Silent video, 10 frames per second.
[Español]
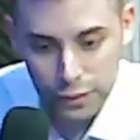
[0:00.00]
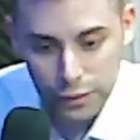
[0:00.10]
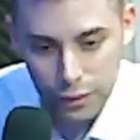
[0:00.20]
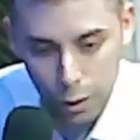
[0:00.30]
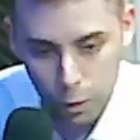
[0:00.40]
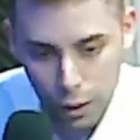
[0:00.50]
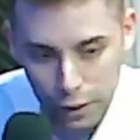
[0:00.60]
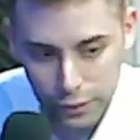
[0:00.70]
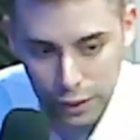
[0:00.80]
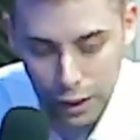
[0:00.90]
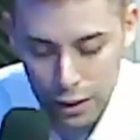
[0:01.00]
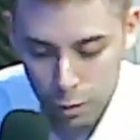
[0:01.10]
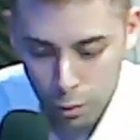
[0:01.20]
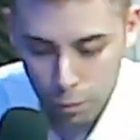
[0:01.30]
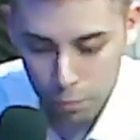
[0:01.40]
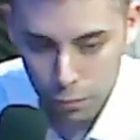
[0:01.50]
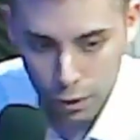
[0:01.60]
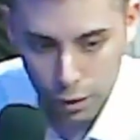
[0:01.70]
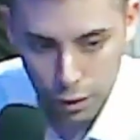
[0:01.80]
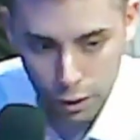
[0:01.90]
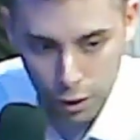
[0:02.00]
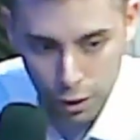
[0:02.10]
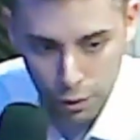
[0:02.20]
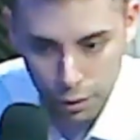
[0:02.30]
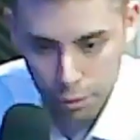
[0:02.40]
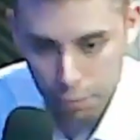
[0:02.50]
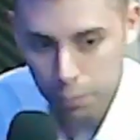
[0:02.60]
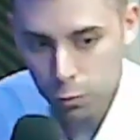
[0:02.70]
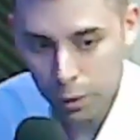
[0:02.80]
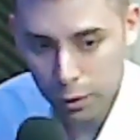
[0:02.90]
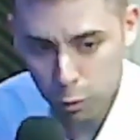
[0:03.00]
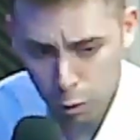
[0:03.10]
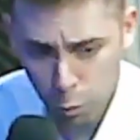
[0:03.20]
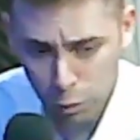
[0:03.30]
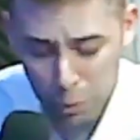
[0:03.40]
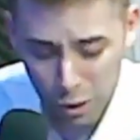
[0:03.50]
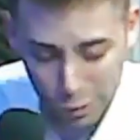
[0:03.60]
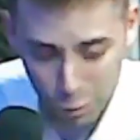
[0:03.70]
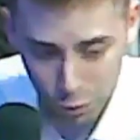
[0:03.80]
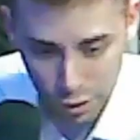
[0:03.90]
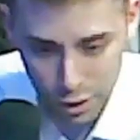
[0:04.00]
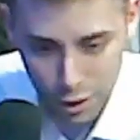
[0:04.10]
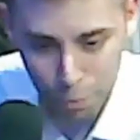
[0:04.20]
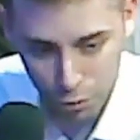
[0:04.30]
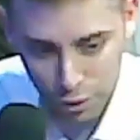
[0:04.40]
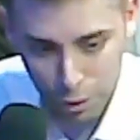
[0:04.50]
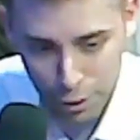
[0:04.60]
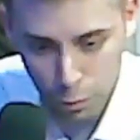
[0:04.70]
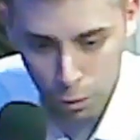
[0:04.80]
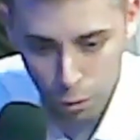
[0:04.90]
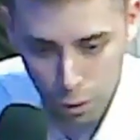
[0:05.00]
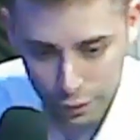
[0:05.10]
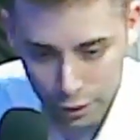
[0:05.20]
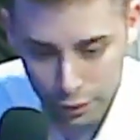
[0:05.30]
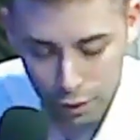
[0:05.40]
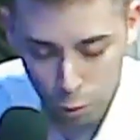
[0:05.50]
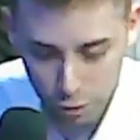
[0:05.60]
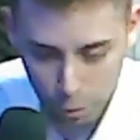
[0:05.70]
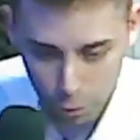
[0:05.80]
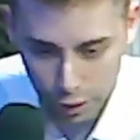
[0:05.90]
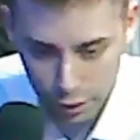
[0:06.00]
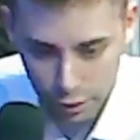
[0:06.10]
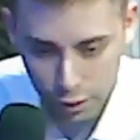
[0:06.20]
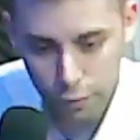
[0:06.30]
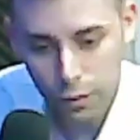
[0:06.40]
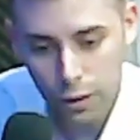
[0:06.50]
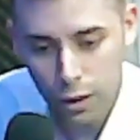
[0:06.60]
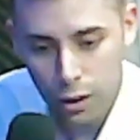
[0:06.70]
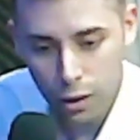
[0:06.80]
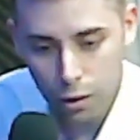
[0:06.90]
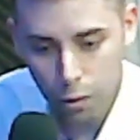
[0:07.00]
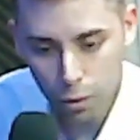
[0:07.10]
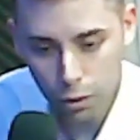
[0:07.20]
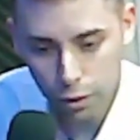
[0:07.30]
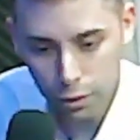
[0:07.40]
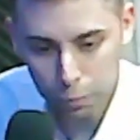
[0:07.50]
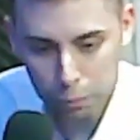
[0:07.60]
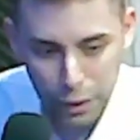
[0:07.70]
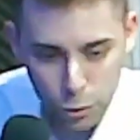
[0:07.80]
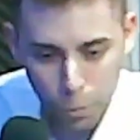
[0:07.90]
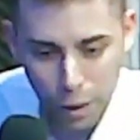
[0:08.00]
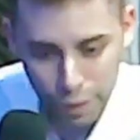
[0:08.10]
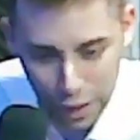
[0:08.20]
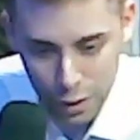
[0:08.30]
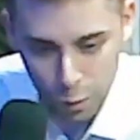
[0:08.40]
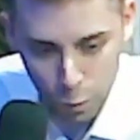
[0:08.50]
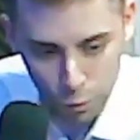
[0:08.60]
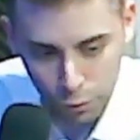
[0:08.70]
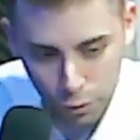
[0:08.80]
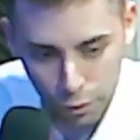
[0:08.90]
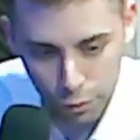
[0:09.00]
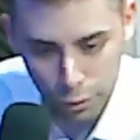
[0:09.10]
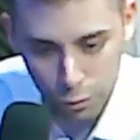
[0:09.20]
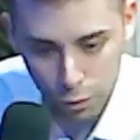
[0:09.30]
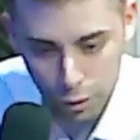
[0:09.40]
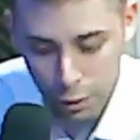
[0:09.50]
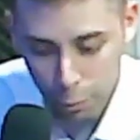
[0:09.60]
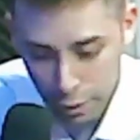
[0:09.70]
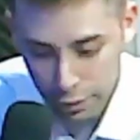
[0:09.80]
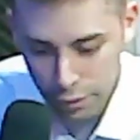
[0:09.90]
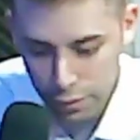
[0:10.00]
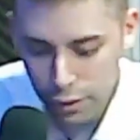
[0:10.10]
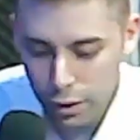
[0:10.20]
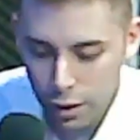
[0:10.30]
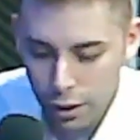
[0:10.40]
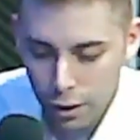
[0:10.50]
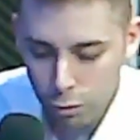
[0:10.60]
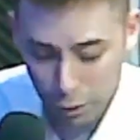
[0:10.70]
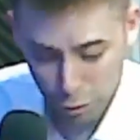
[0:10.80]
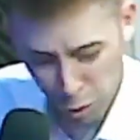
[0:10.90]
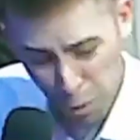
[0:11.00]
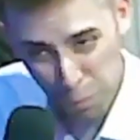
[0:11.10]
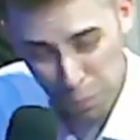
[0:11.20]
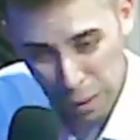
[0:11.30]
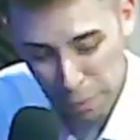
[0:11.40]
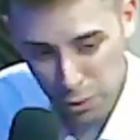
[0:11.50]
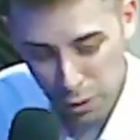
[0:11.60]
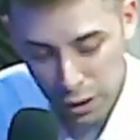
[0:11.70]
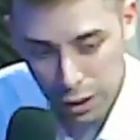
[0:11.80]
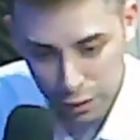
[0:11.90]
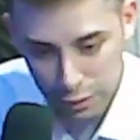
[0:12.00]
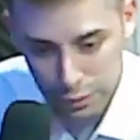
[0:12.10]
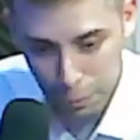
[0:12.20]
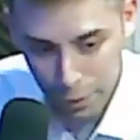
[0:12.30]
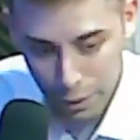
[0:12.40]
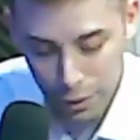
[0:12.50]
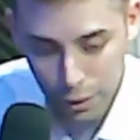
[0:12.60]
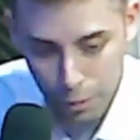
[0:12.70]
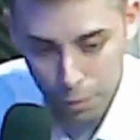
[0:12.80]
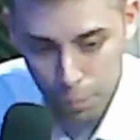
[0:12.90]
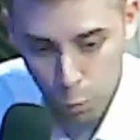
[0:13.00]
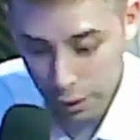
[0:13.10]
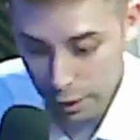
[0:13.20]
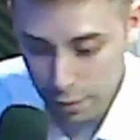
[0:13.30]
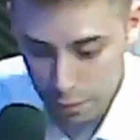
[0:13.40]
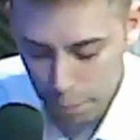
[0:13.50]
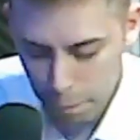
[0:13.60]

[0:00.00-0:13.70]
claro, han salido de, eh, sobre todo en los últimos 14 días, pero se ha visto los ataques y los sabotajes, los eh, hechos vandálicos de, estos delincuentes. Sobre todo, la mayoría se ve eh, mujeres,